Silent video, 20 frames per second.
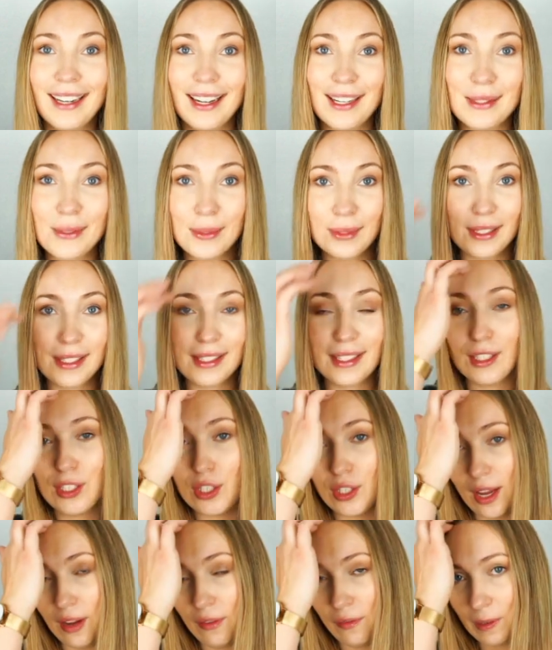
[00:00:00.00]
Also die sind
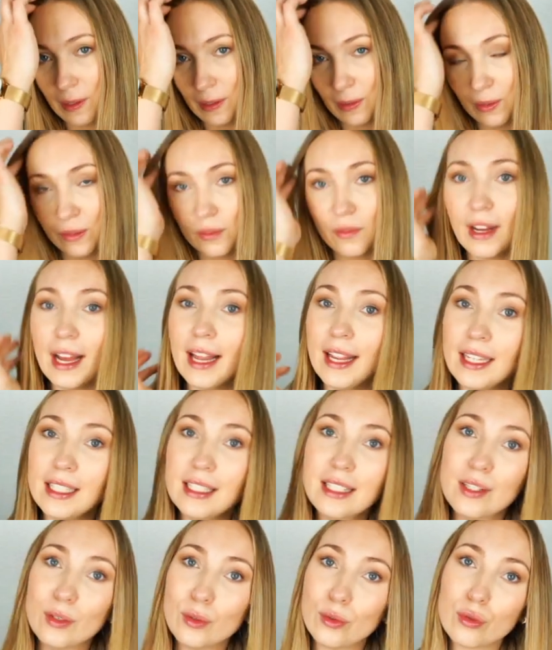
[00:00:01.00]
nicht einfach nur
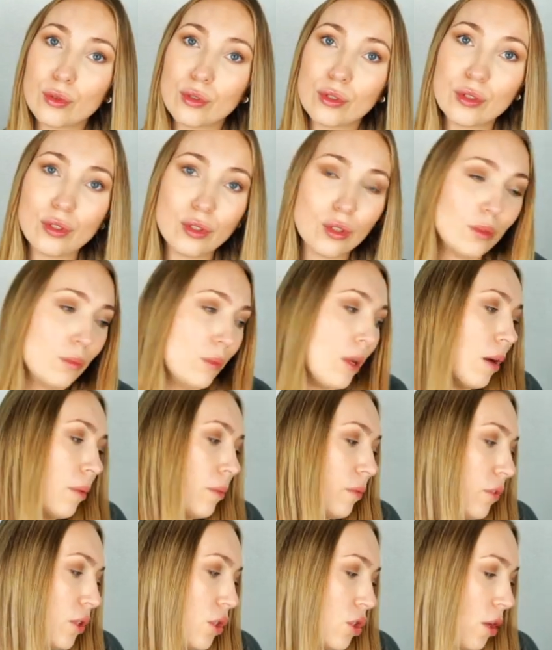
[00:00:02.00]
weiß und ähm, ja,
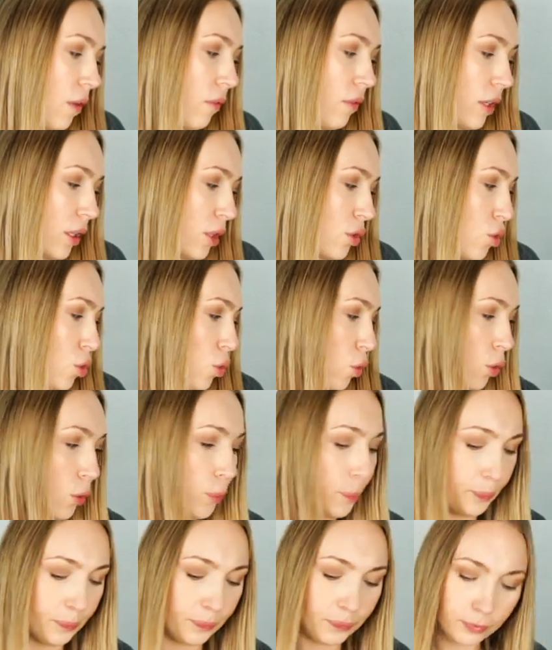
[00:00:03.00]
finde ich einfach ganz schön.
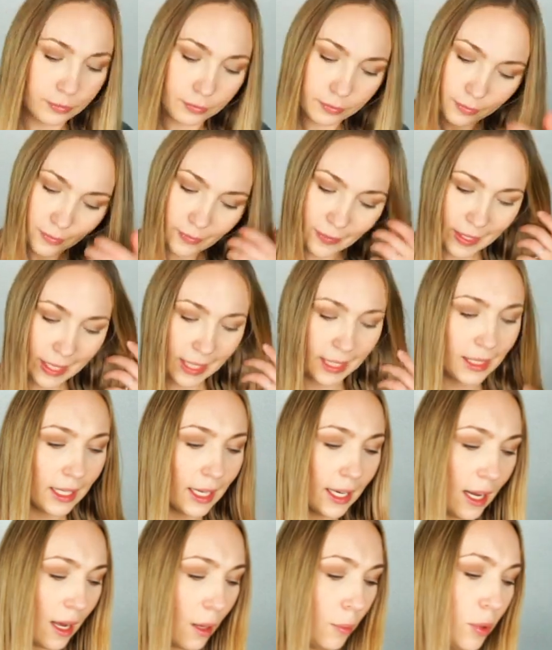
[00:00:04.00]

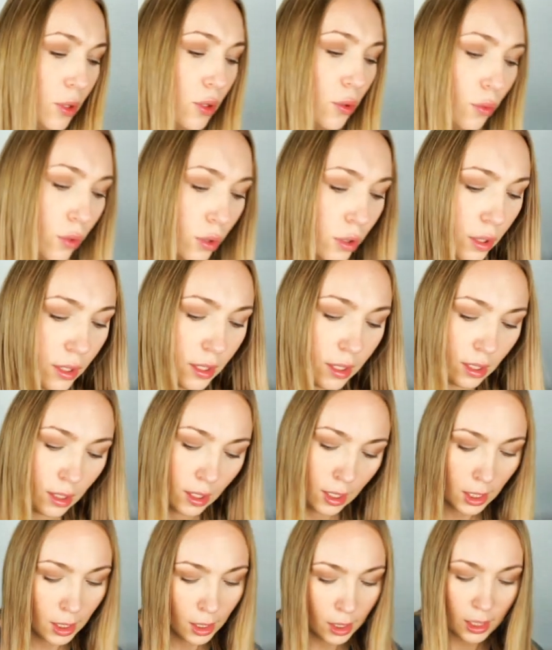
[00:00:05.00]
Dann habe ich uns
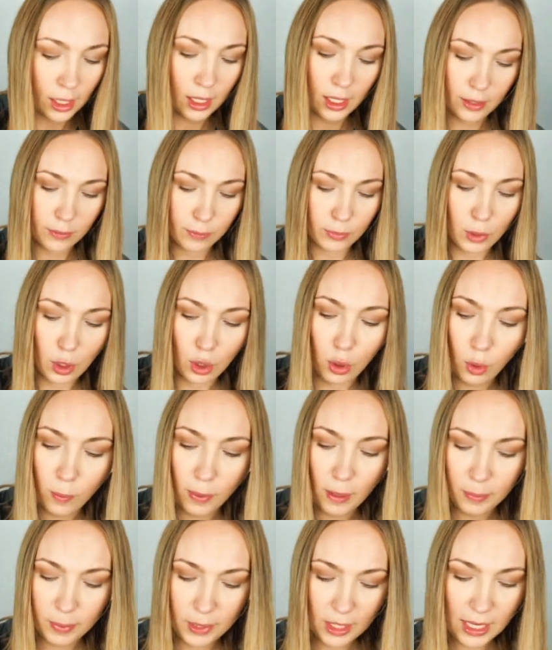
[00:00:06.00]
ähm,
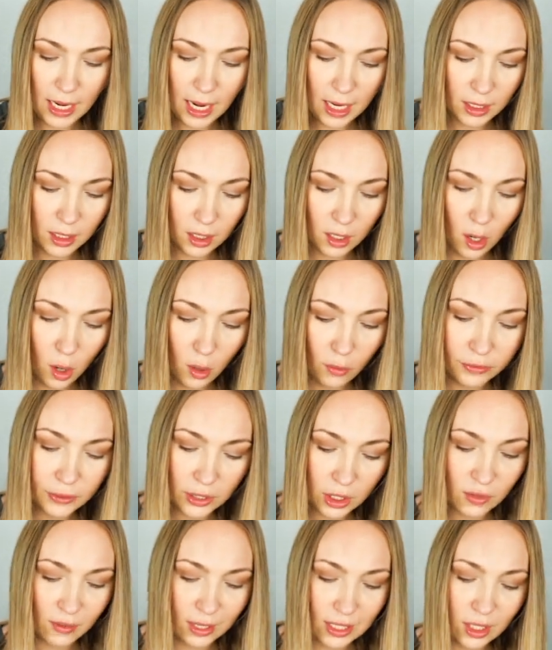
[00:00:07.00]
Klopapier nachgekauft.
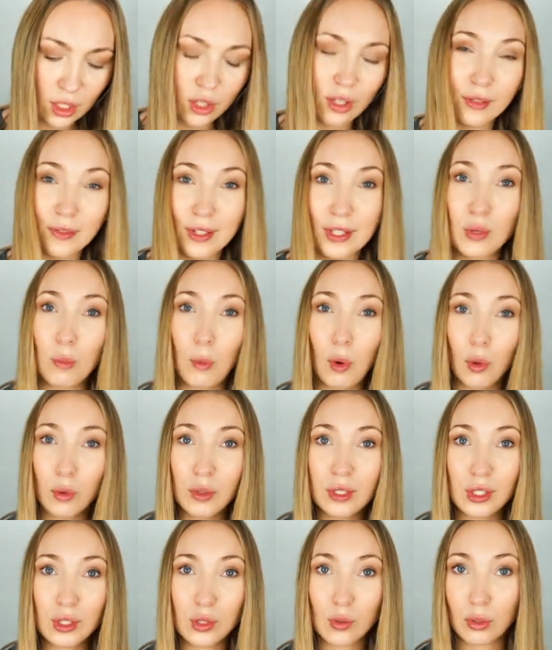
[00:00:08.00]
Ich weiß nicht, aus welchem
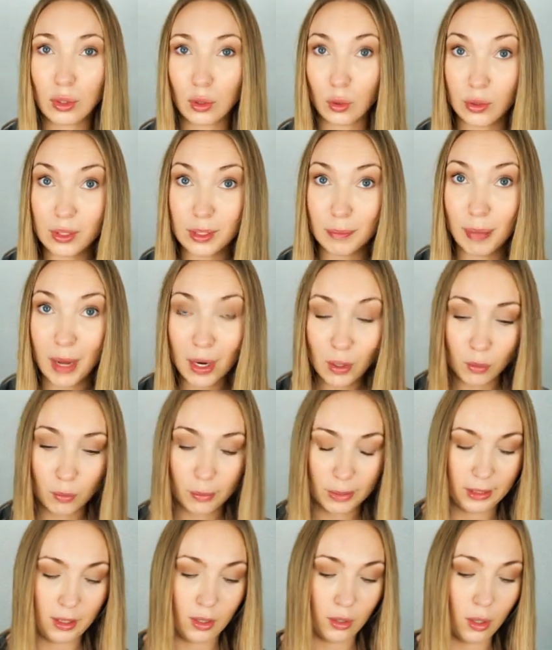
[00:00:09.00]
Grund ich so eine große Packung
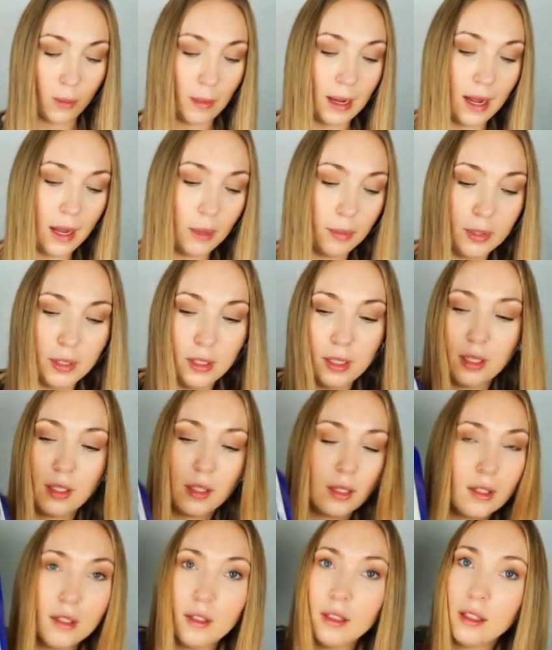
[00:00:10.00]
mitgenommen habe.
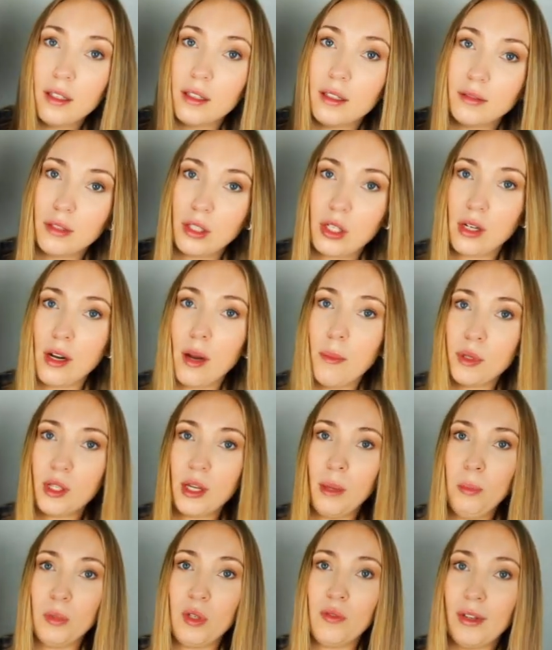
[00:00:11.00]
Äh, ich glaube, ich
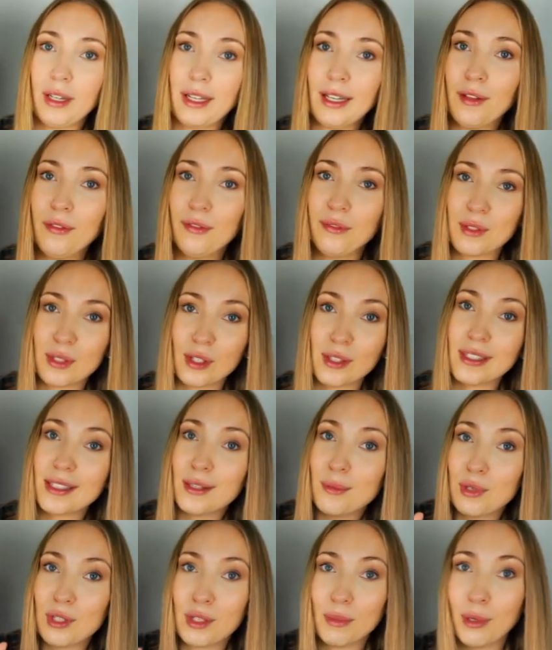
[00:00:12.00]
hatte mich vergriffen, sonst
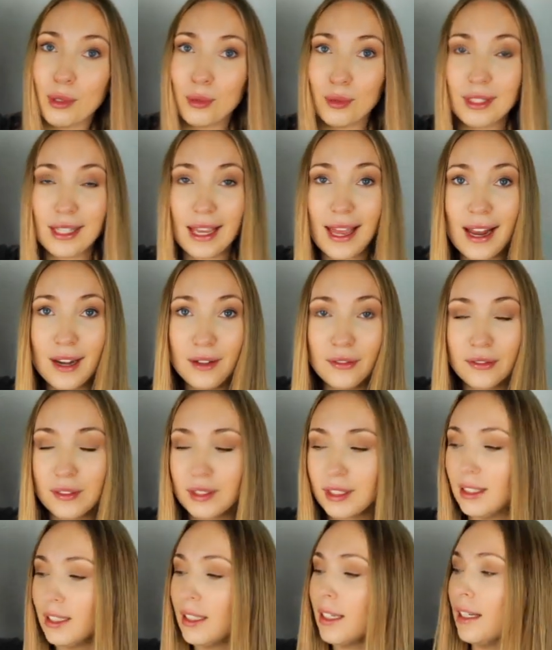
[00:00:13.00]
nehme ich immer nur die
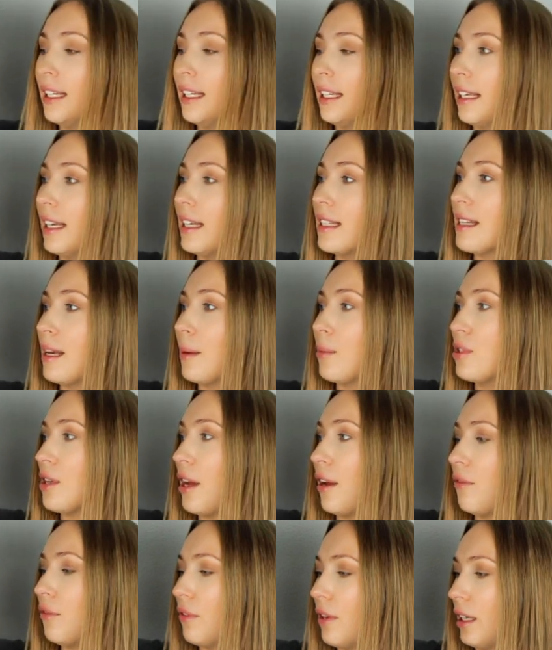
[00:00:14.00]
Hälfte. Jetzt habe ich
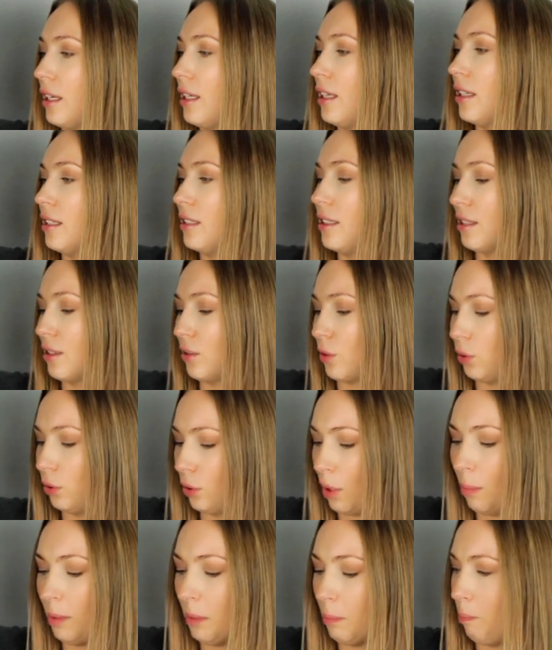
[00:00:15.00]
einfach hier diesen
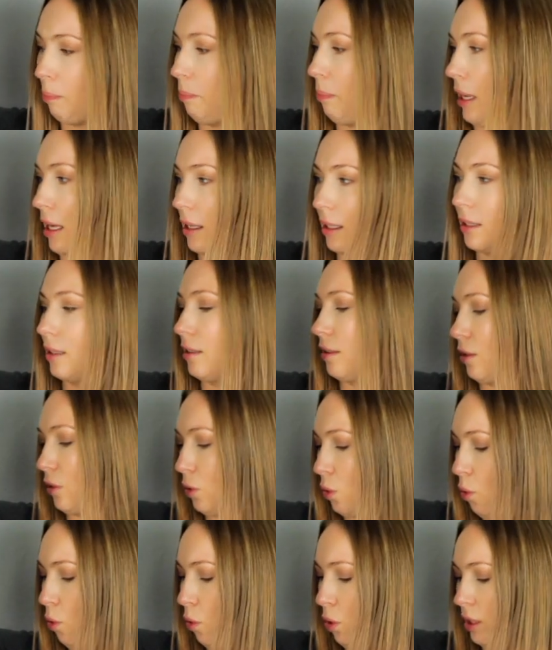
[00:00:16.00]
Doppelpack
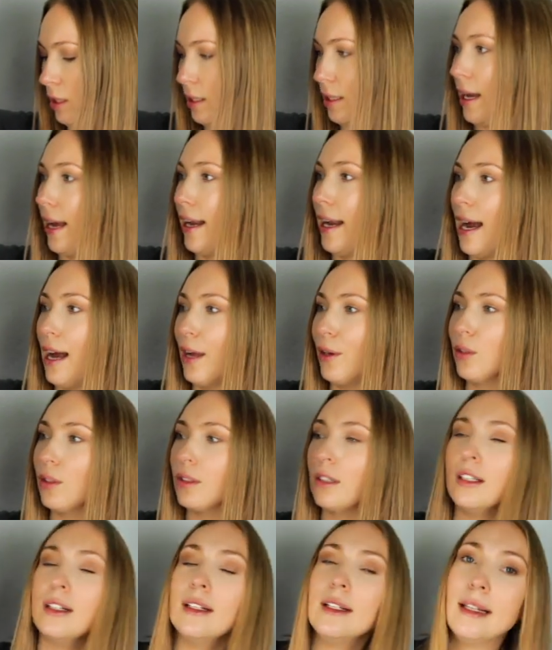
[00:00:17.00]
geholt, keine Ahnung.
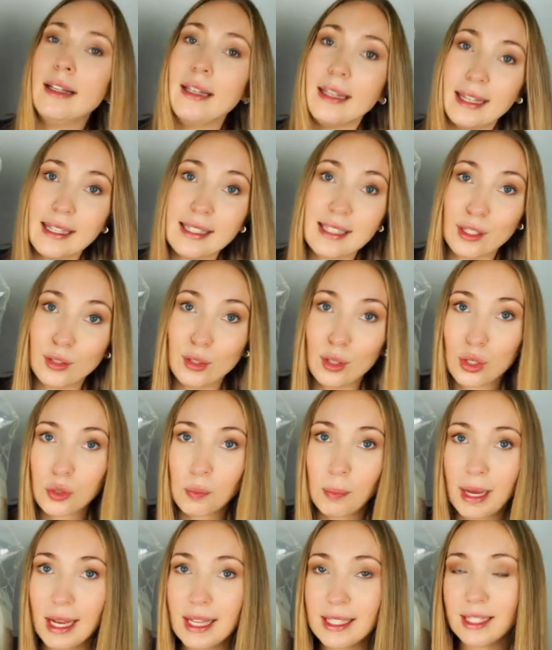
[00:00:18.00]
Ist natürlich
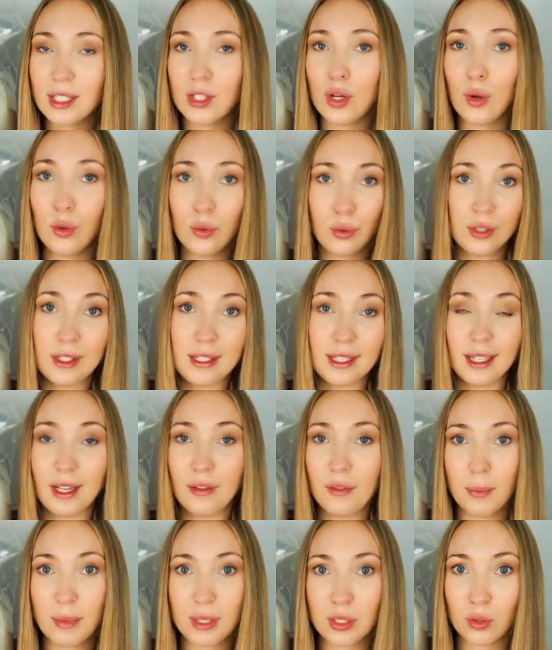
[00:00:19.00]
preislich auch günstiger,
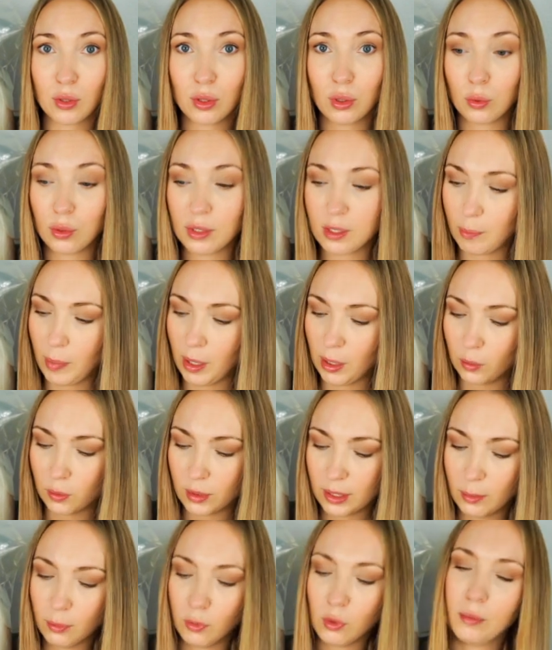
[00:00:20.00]
wenn man so eine große Packung
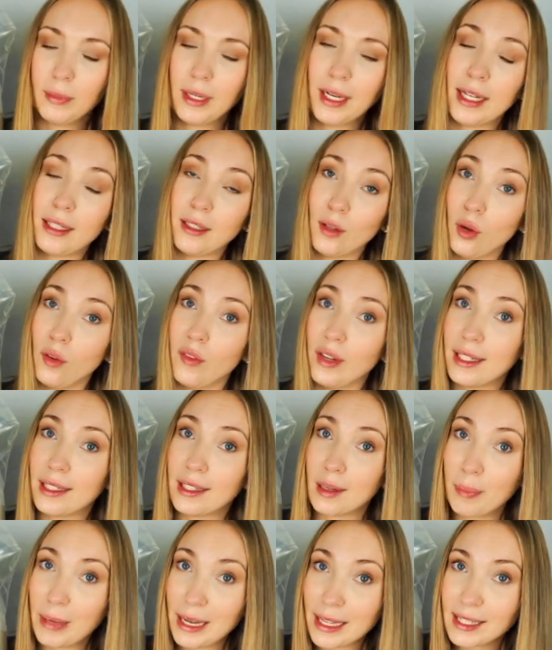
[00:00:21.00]
nimmt und man hat auch
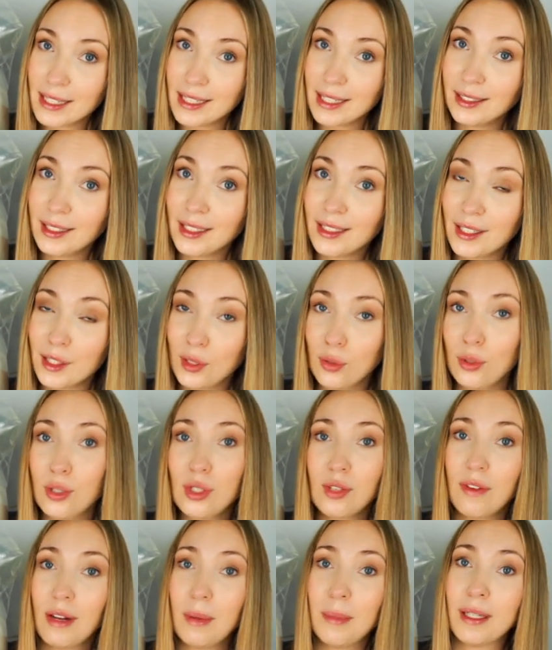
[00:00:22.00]
weniger Plastik dann
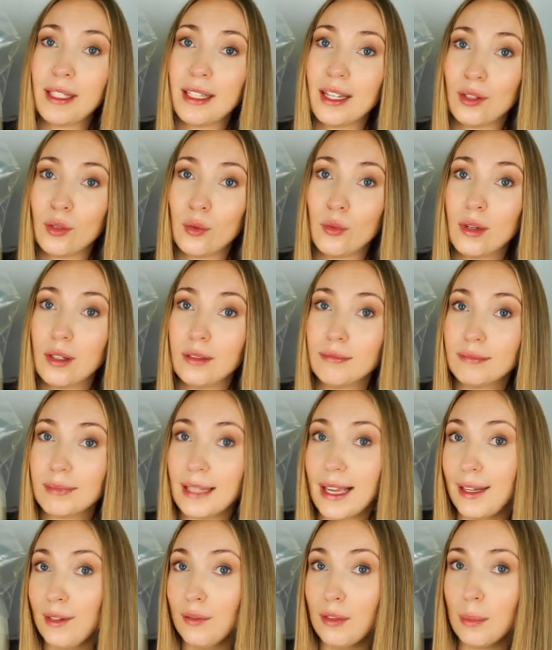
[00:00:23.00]
dadurch, weil man ja nur
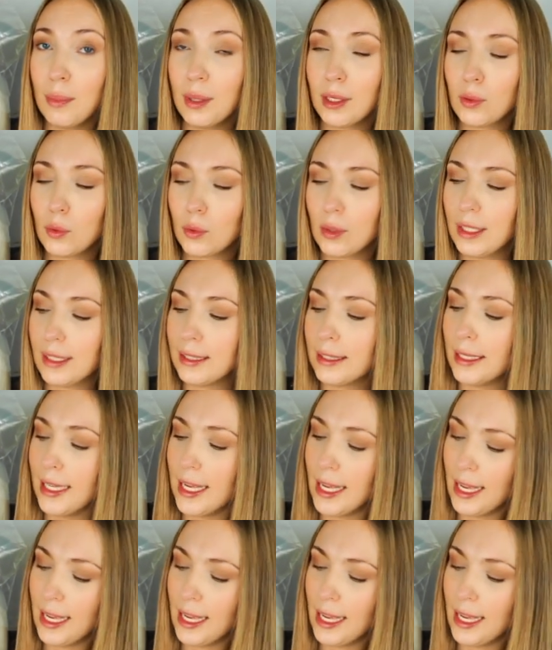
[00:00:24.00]
eine Verpackung hat.